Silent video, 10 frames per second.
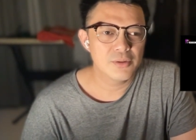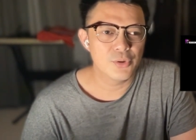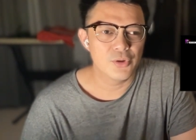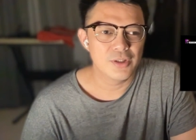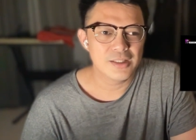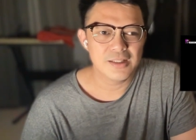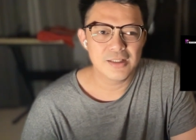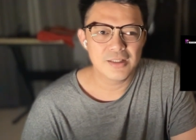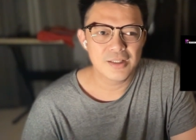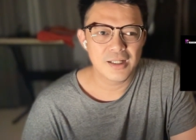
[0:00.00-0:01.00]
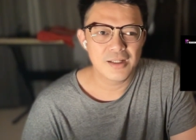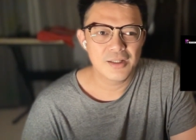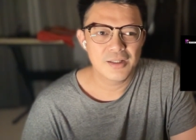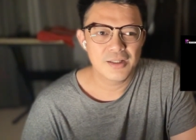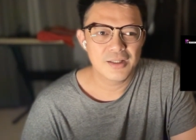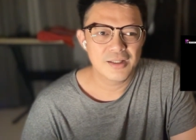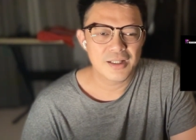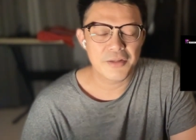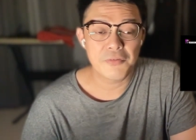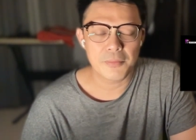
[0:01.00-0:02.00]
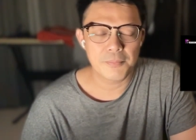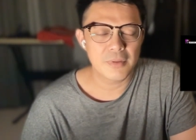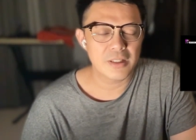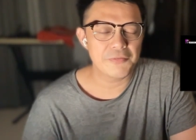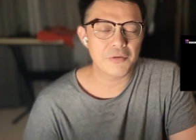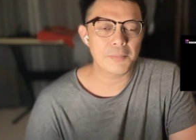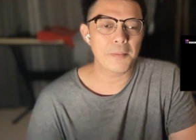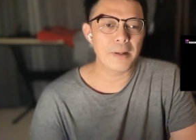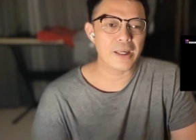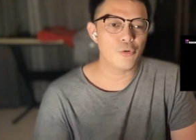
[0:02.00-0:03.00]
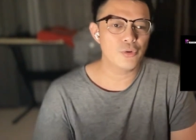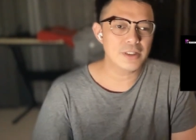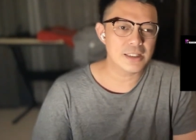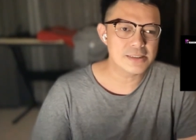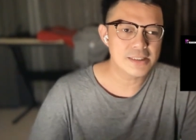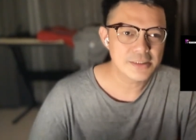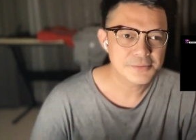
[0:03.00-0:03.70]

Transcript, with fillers: Tuh, reverb, reverb sama ehonya guys ya.